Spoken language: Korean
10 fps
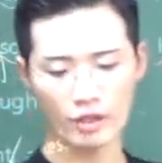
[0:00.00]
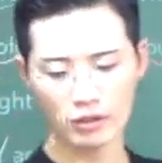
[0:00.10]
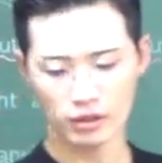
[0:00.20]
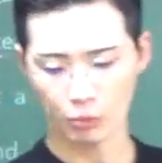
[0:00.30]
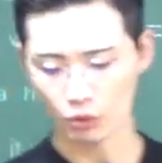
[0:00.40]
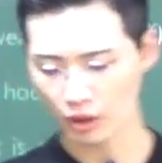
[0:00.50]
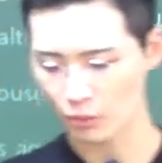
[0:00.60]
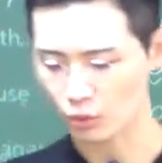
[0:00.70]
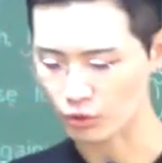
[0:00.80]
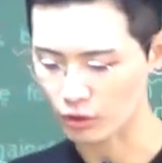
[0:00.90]
확인을 못
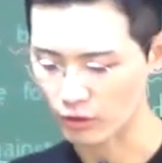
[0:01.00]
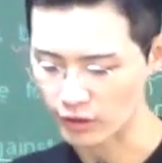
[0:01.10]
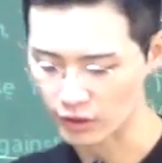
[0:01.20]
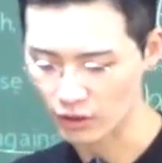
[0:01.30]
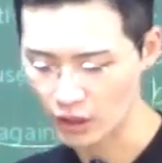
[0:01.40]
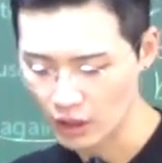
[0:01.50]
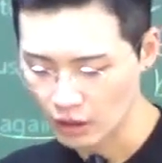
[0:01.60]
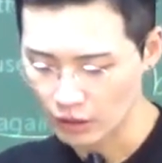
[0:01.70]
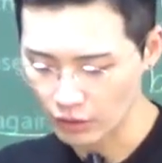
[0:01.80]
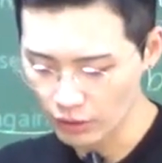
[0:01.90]
해보고 들어왔어
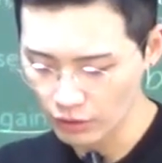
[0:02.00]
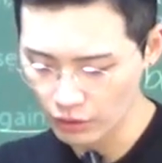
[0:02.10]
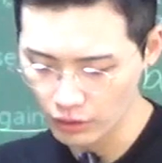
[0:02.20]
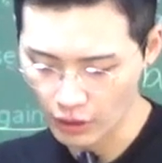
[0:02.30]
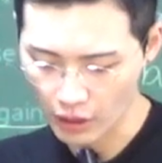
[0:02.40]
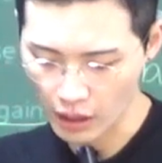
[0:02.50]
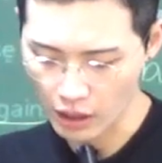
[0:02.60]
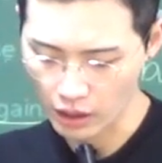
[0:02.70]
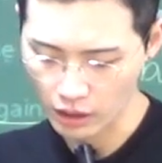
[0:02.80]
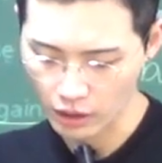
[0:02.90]
이거는
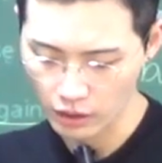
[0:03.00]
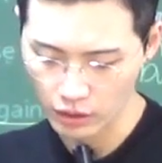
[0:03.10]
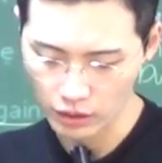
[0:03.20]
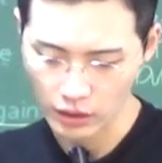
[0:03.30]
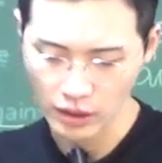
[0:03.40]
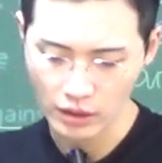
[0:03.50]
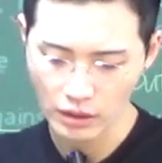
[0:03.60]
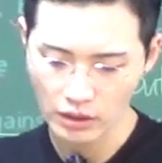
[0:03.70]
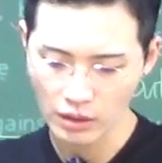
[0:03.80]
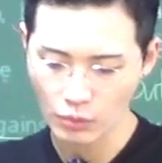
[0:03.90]
내가 자세히
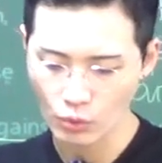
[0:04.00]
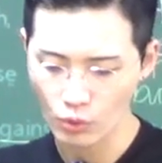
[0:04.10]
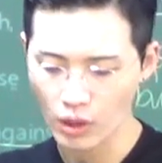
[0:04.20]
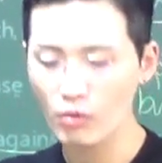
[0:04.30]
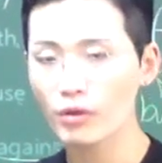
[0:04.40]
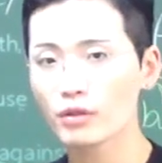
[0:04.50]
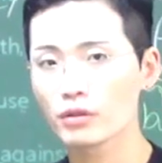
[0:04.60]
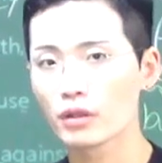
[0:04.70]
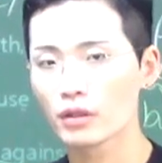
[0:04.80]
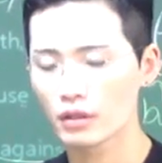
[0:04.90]
찾아보고
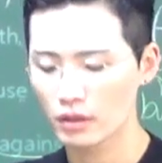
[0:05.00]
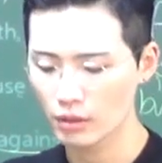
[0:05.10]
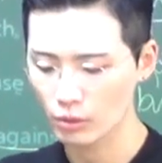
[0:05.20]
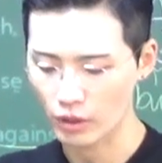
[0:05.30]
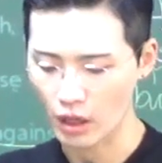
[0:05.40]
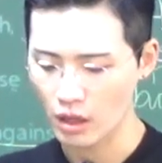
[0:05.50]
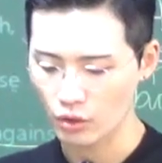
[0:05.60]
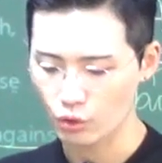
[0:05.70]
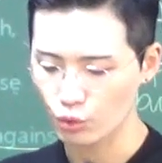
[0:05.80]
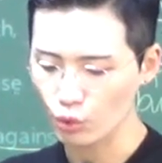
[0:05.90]
학원에서 얘기를 해볼게
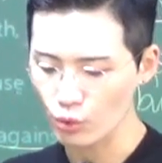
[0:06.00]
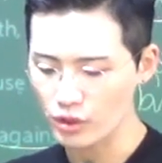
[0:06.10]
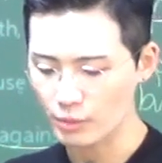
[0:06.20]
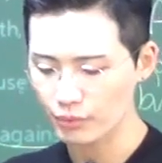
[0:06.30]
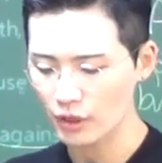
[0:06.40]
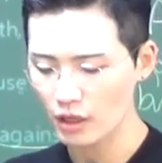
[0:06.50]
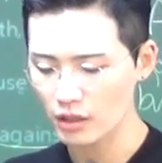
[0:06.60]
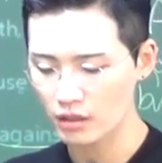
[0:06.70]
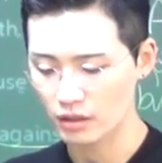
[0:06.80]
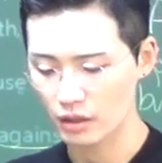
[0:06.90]
유로인지
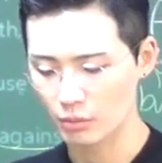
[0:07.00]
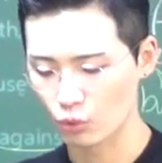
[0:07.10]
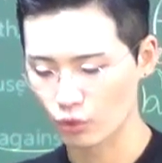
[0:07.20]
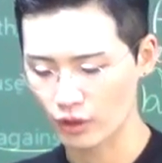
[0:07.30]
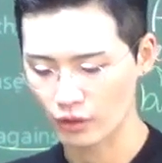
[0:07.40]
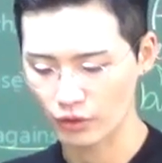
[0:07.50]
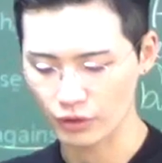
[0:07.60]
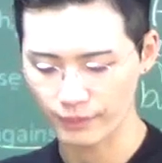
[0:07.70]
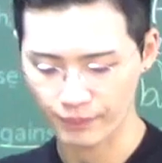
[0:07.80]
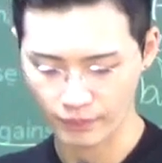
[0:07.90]
프랑인지는 잘
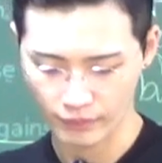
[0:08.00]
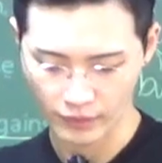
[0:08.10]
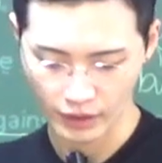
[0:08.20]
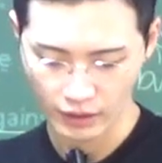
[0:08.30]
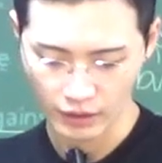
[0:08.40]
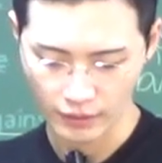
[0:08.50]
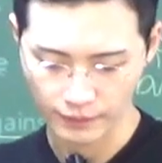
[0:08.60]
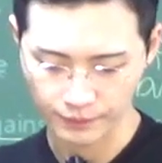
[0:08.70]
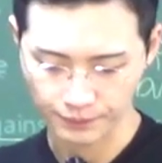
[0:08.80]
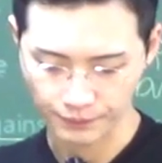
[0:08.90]
모르겠거든
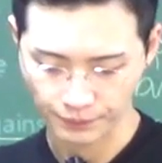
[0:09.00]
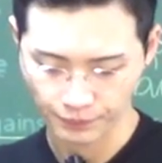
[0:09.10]
음.